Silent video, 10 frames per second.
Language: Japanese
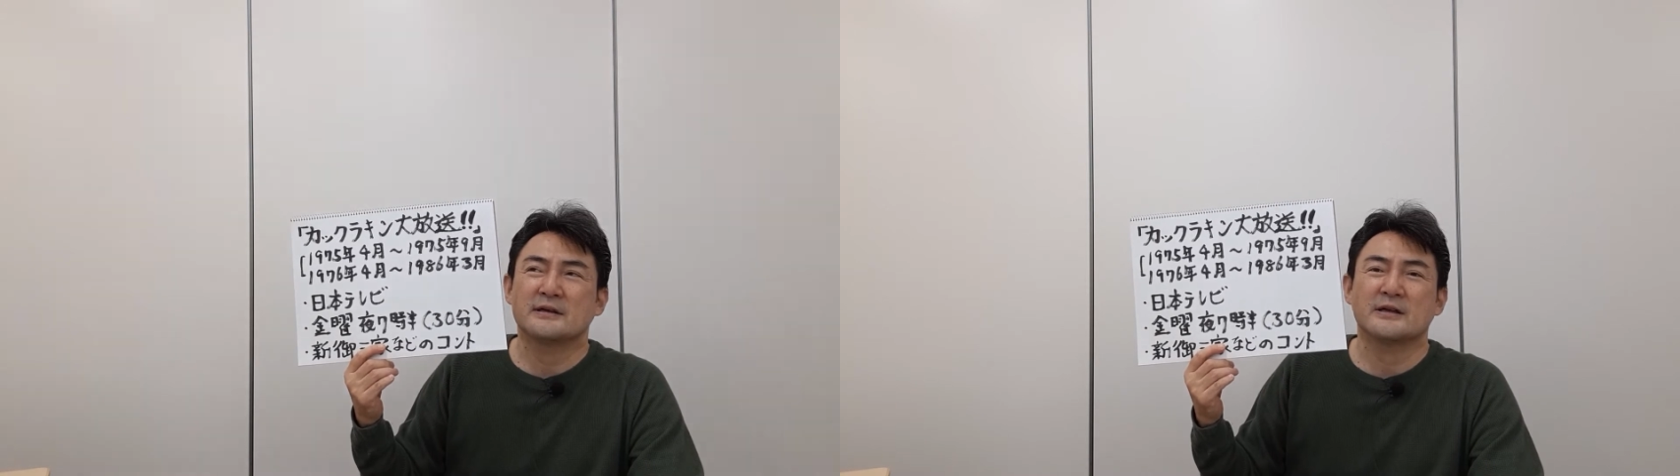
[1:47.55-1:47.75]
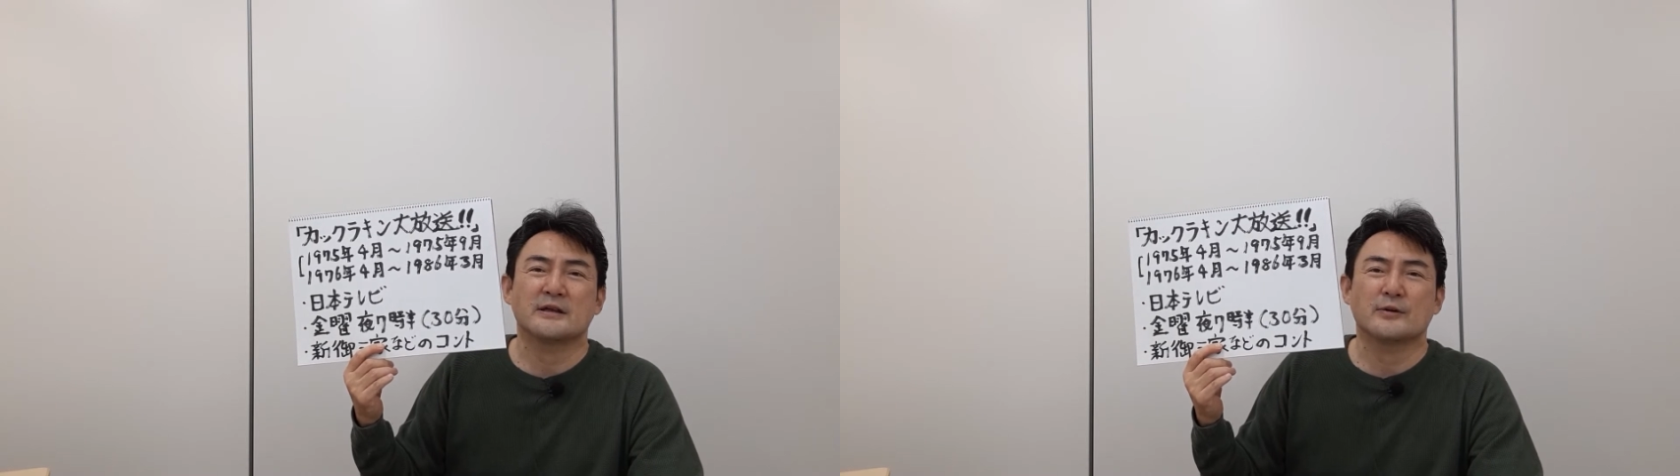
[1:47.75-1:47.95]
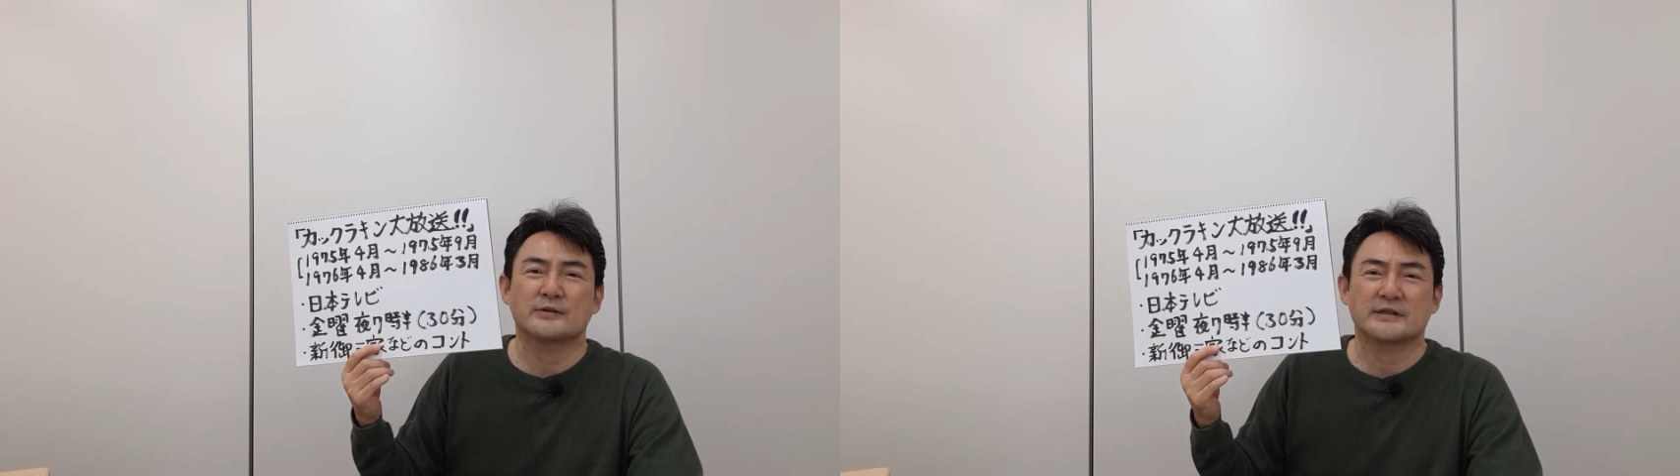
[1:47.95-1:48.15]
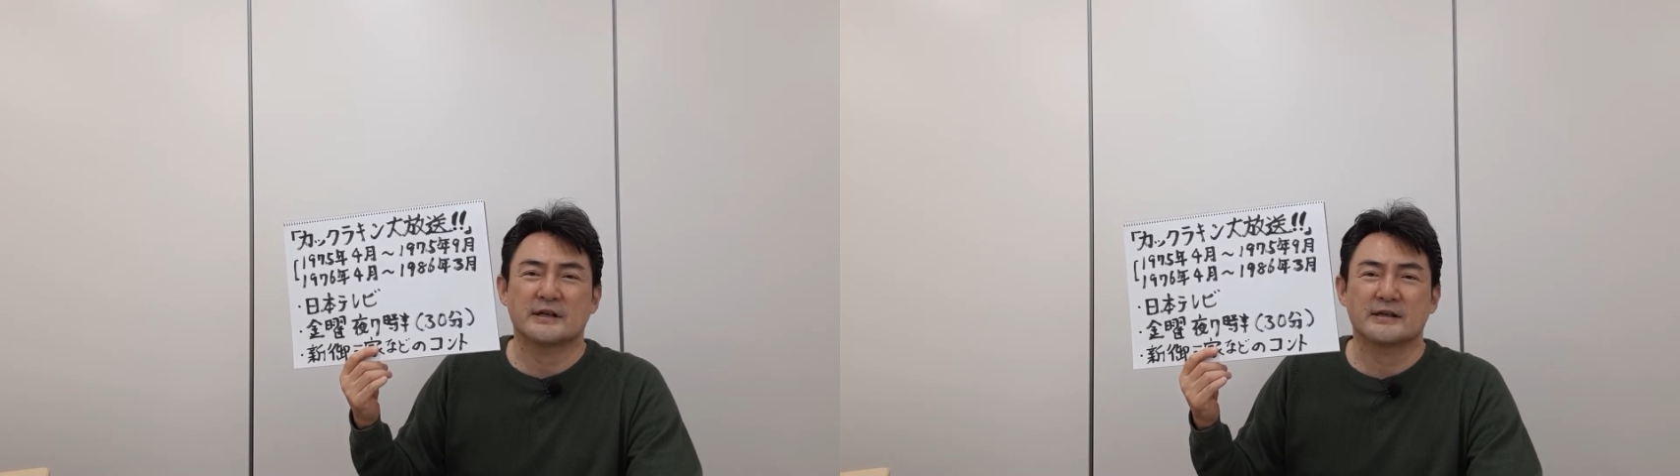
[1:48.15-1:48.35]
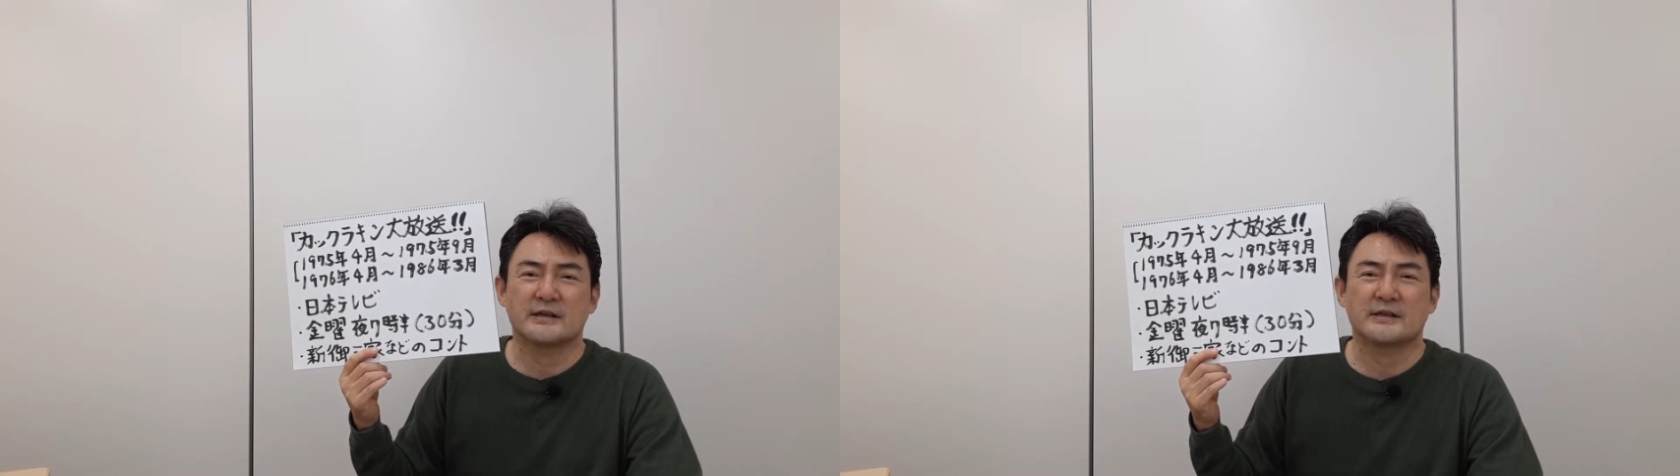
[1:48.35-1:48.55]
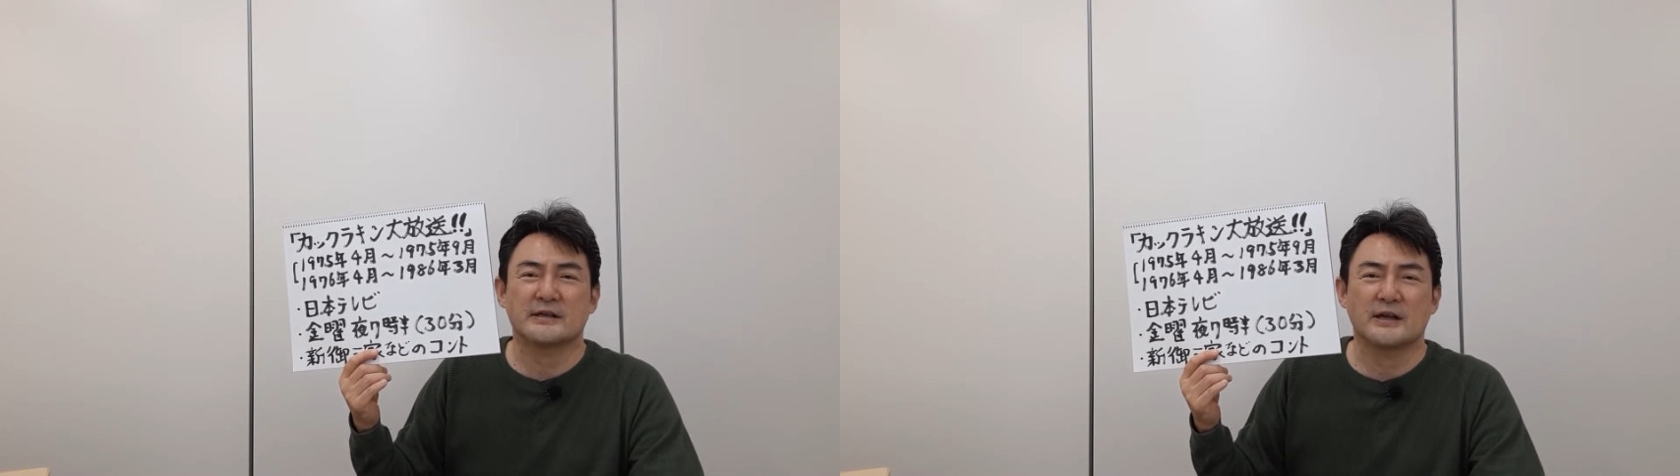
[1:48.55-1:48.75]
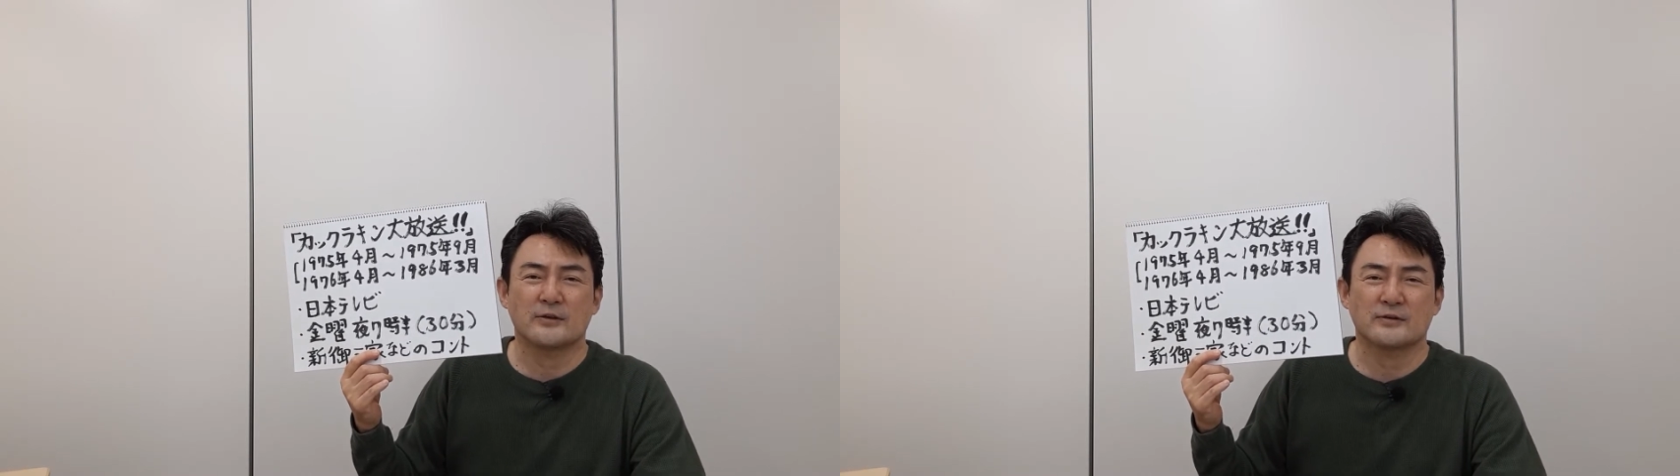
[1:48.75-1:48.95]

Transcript: 健直子さんが出てたよ